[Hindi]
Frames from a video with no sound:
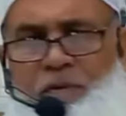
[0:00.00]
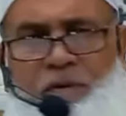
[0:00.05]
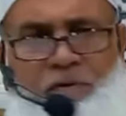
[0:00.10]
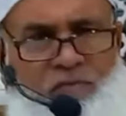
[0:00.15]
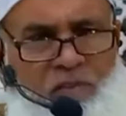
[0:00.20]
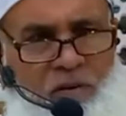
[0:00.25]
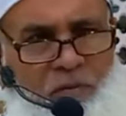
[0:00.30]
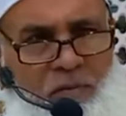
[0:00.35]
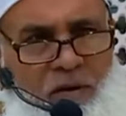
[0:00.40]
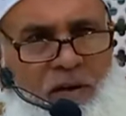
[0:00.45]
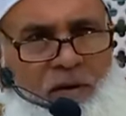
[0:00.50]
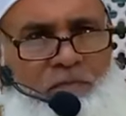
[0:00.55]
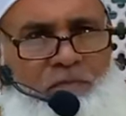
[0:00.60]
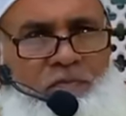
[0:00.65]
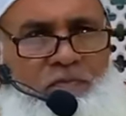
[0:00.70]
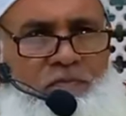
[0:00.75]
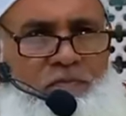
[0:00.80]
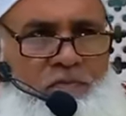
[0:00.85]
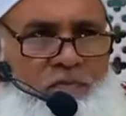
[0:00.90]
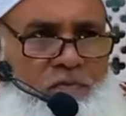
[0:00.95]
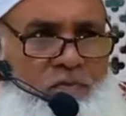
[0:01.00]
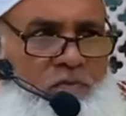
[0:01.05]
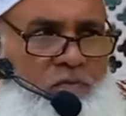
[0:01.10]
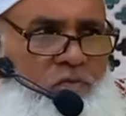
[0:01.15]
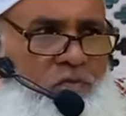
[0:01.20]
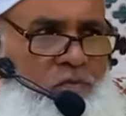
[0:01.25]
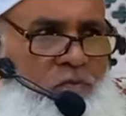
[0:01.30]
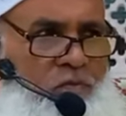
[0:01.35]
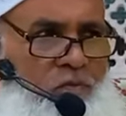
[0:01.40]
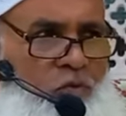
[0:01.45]
आपने फरमाया
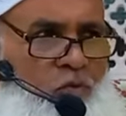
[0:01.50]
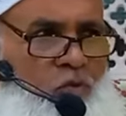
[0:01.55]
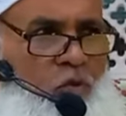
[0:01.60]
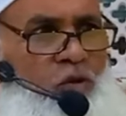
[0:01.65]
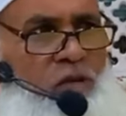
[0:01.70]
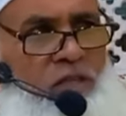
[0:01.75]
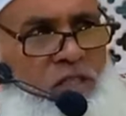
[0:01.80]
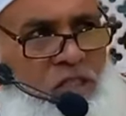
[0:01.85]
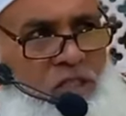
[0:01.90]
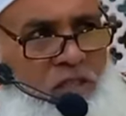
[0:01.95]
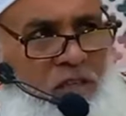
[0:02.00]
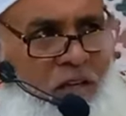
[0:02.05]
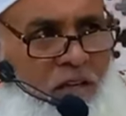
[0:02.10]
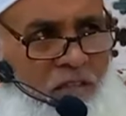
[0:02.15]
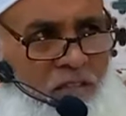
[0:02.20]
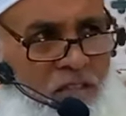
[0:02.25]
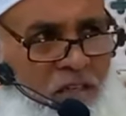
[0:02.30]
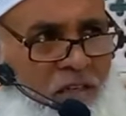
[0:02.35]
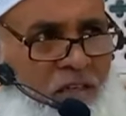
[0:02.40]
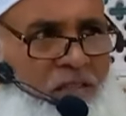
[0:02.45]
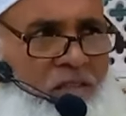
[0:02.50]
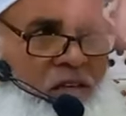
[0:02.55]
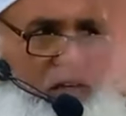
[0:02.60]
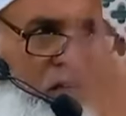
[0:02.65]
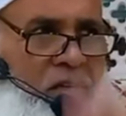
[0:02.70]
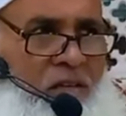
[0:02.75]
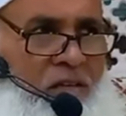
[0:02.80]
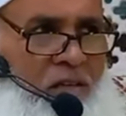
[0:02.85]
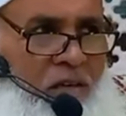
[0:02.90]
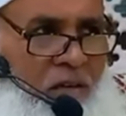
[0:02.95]
कोई इसकी हकीकत
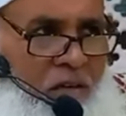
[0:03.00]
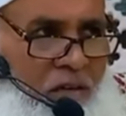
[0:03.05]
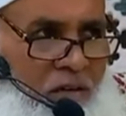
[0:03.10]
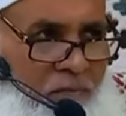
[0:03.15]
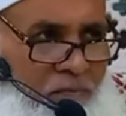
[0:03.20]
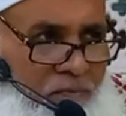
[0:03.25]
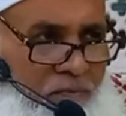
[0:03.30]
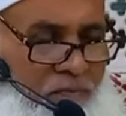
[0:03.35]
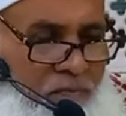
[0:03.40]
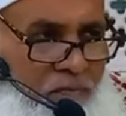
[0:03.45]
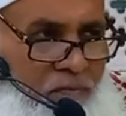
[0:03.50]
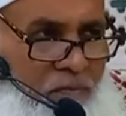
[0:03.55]
नहीं है